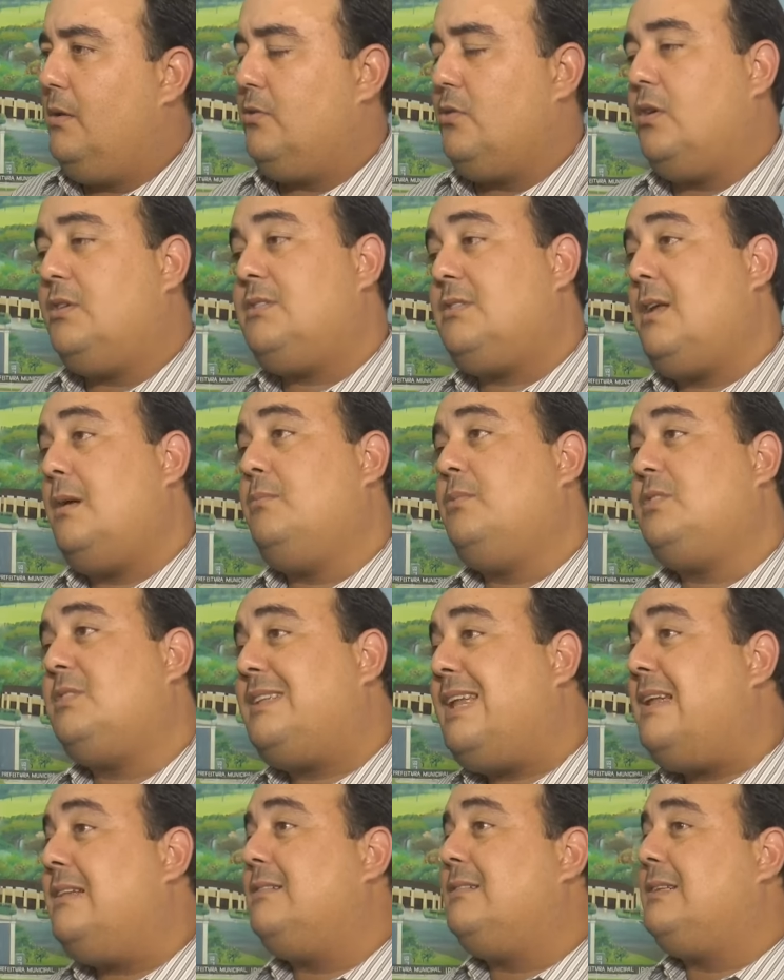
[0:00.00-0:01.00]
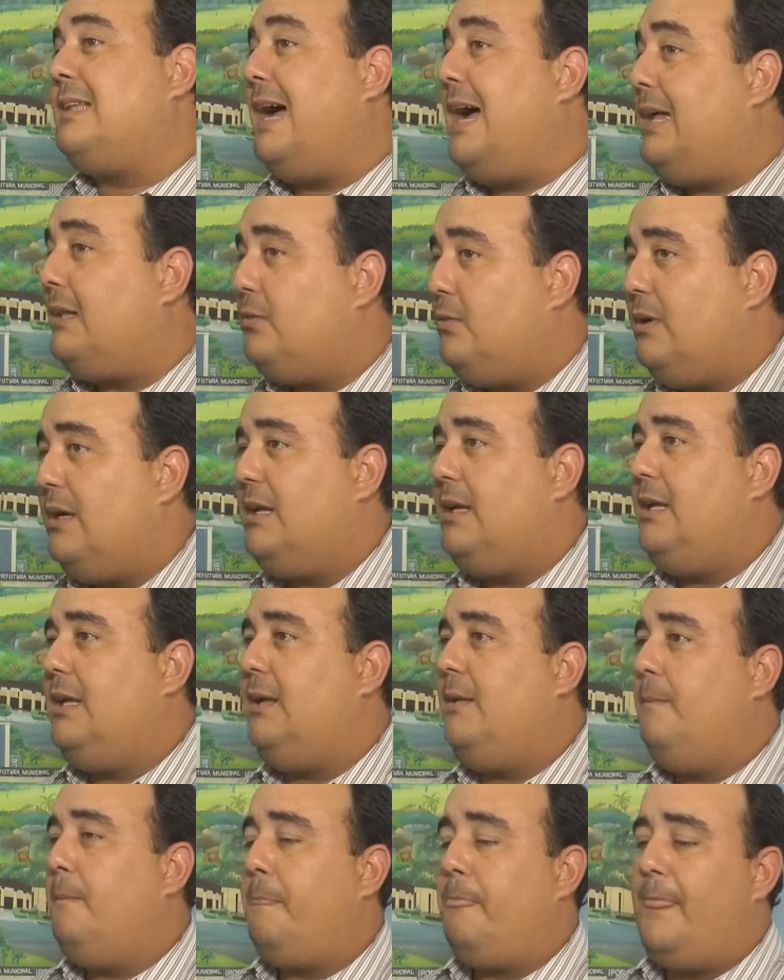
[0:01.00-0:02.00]
Nós temos tentado
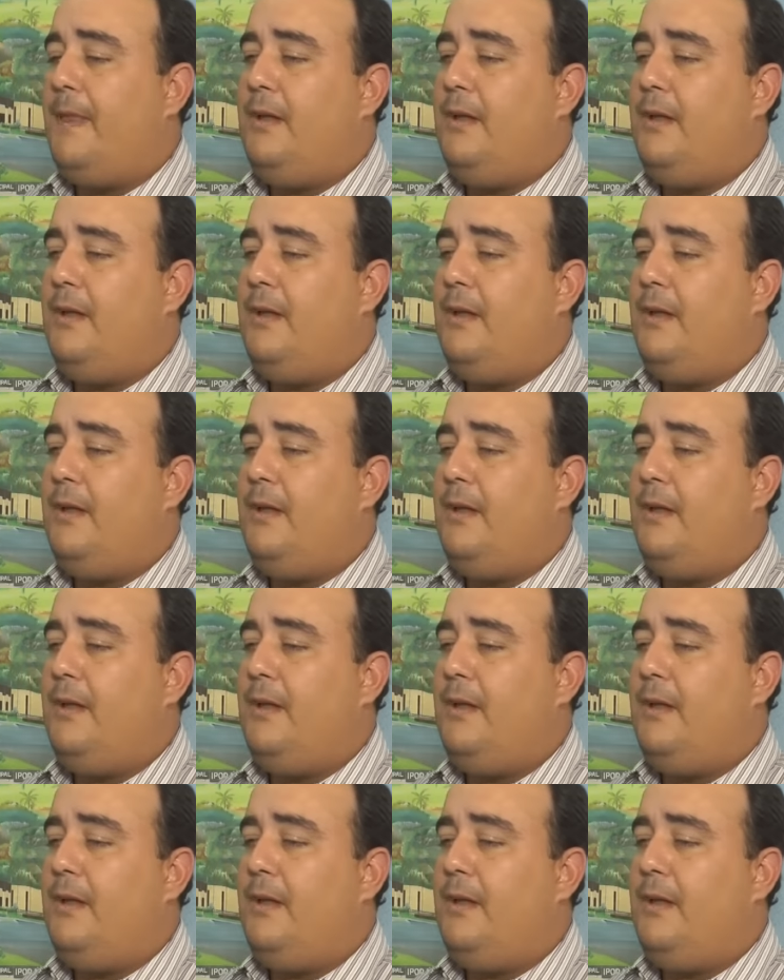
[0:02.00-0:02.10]
aí